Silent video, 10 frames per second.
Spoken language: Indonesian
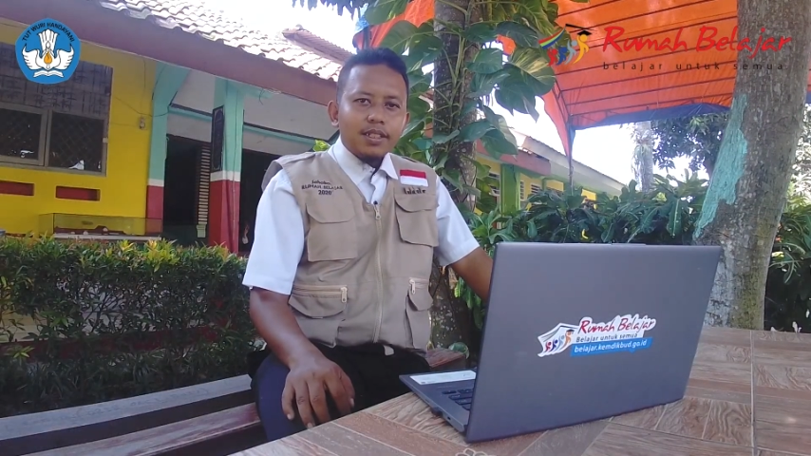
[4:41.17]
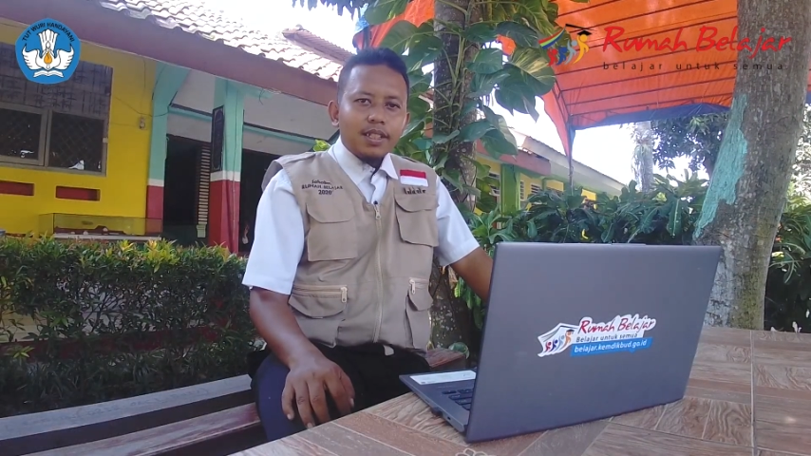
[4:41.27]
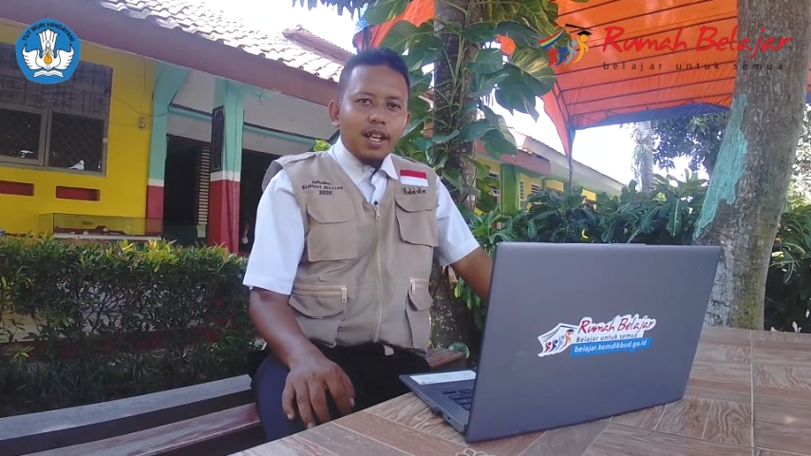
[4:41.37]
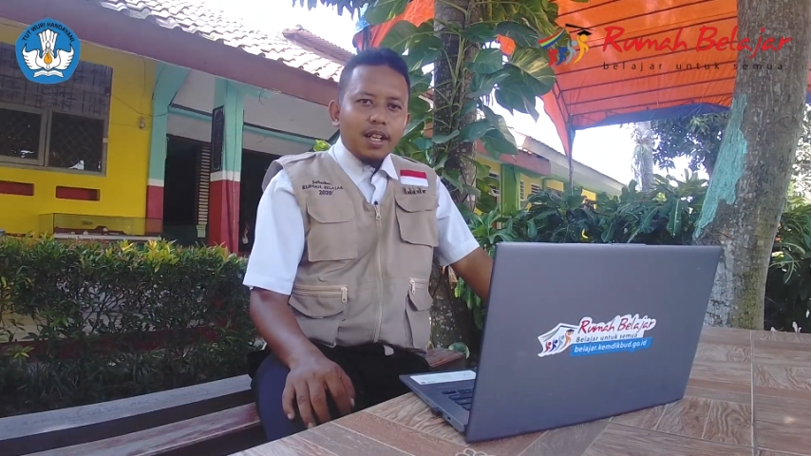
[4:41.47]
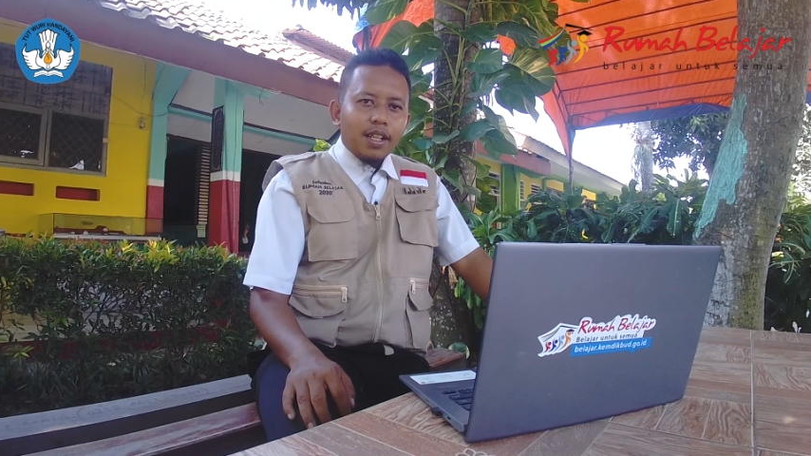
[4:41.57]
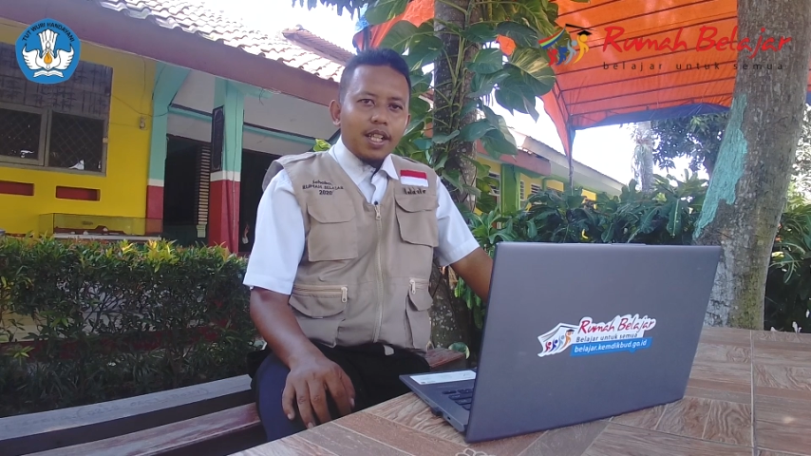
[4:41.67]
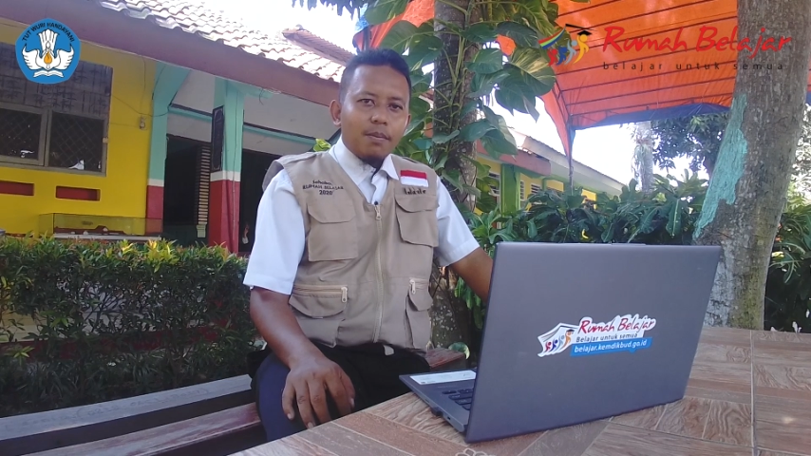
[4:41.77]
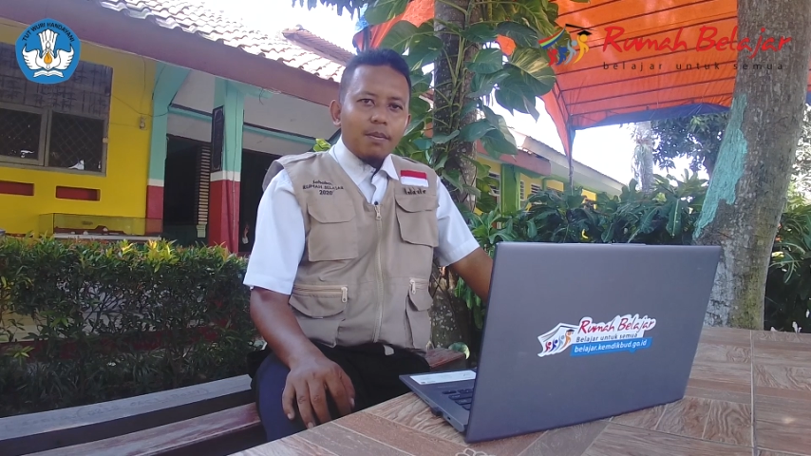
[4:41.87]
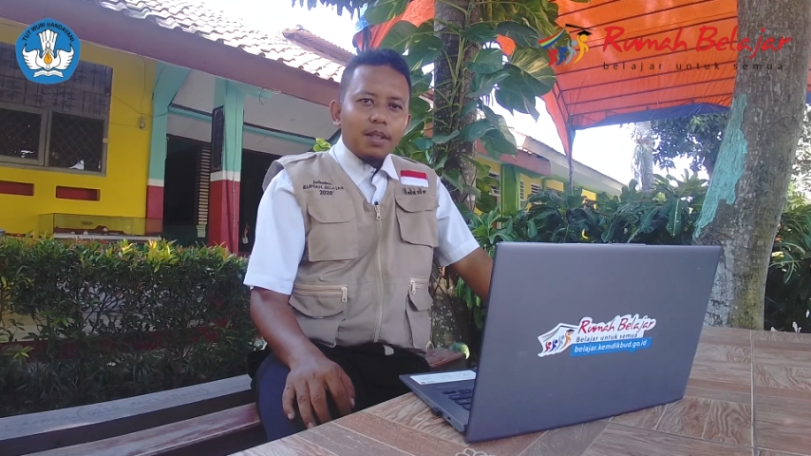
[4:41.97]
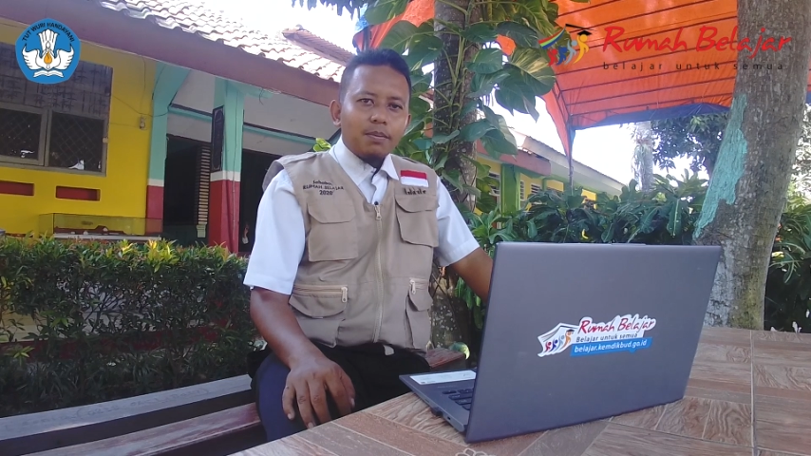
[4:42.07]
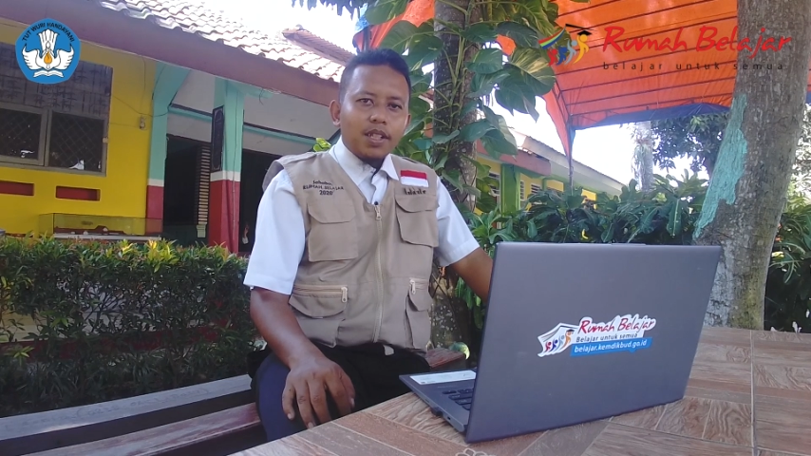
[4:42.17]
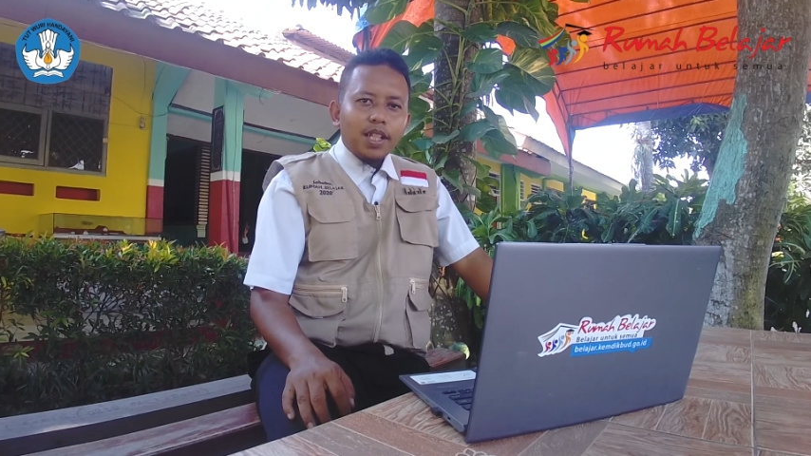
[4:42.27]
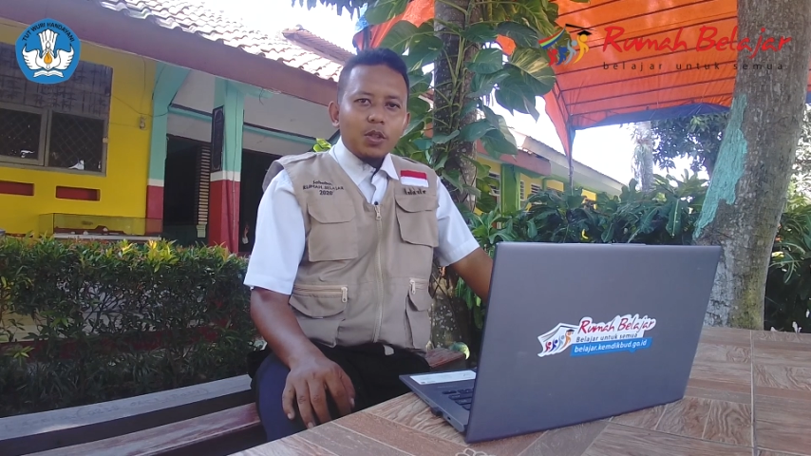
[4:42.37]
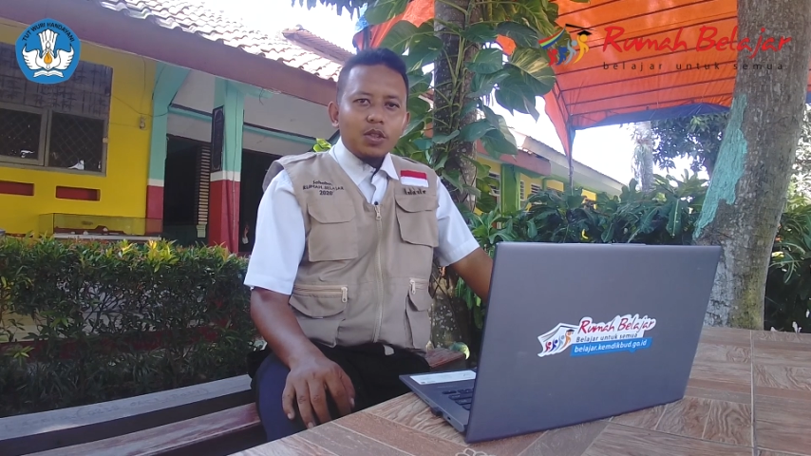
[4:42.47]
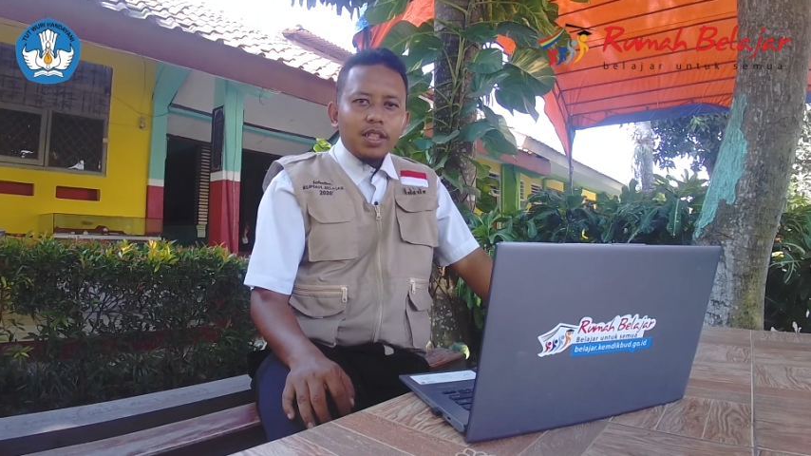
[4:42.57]
karena dapat
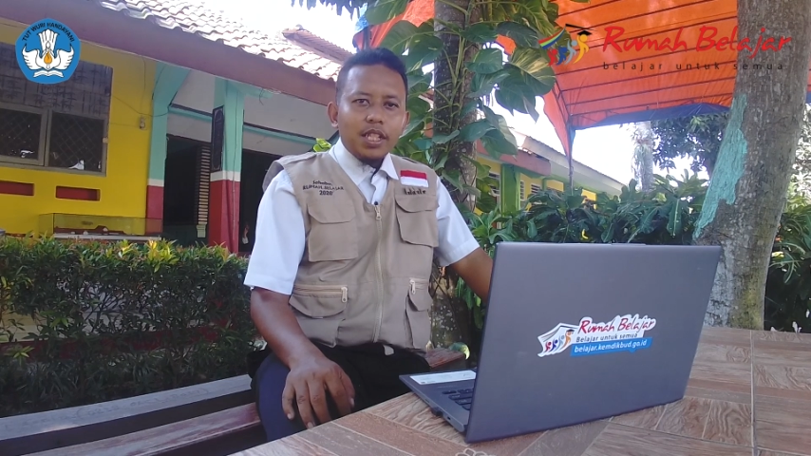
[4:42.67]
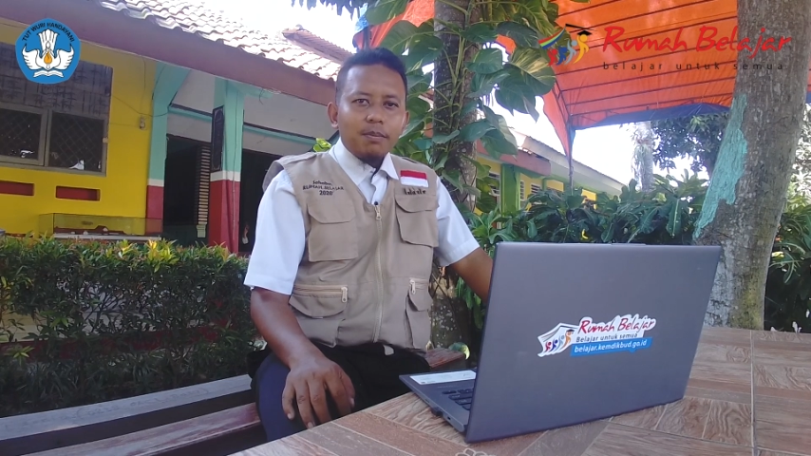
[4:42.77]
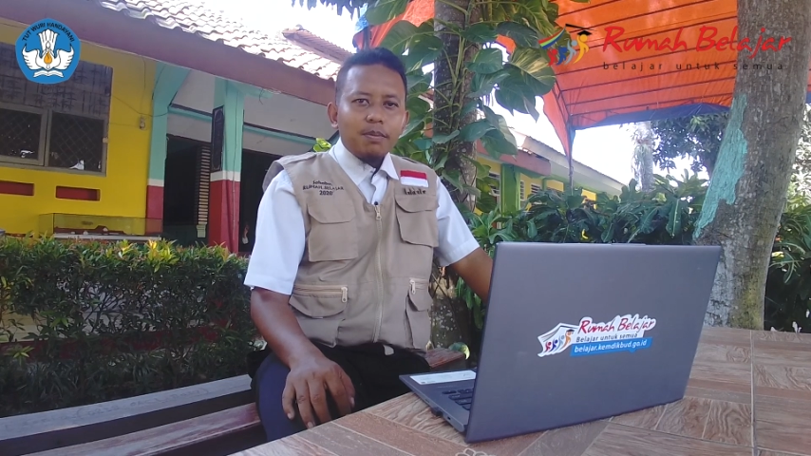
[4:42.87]
mengikuti